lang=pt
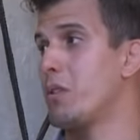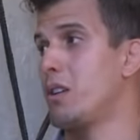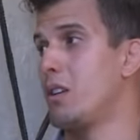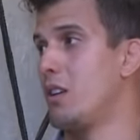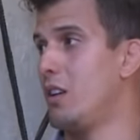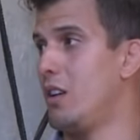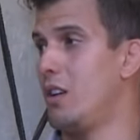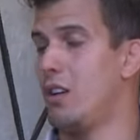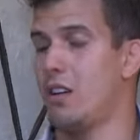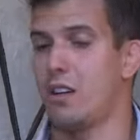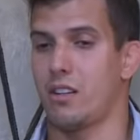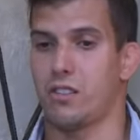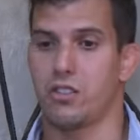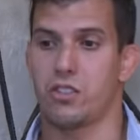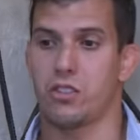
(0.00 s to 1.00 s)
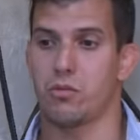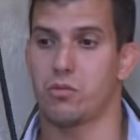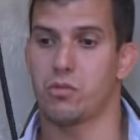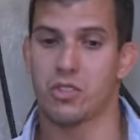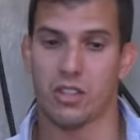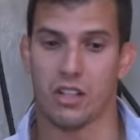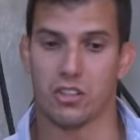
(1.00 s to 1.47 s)
Uhum. A gente
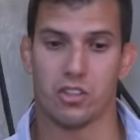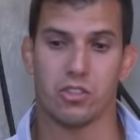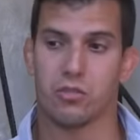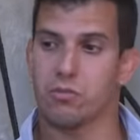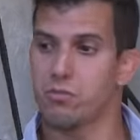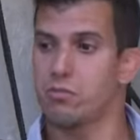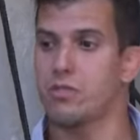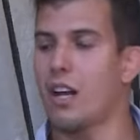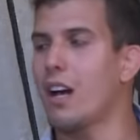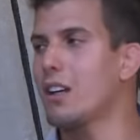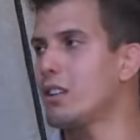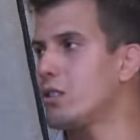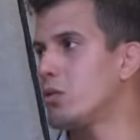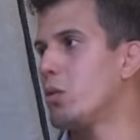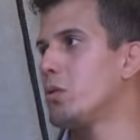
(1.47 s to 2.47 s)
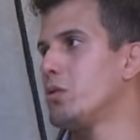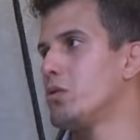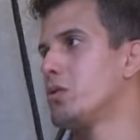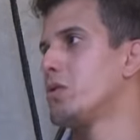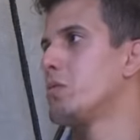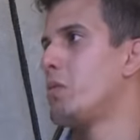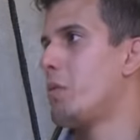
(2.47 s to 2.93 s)
não, a gente não tá em todos
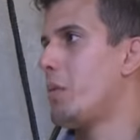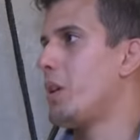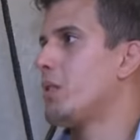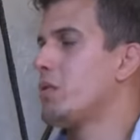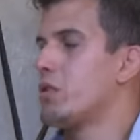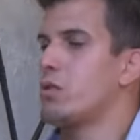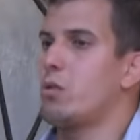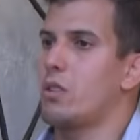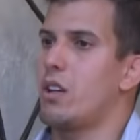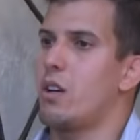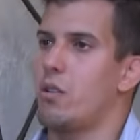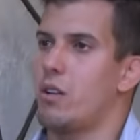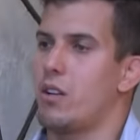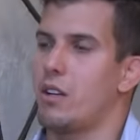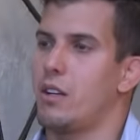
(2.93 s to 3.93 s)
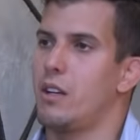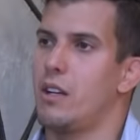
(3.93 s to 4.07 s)
os momentos, toda hora.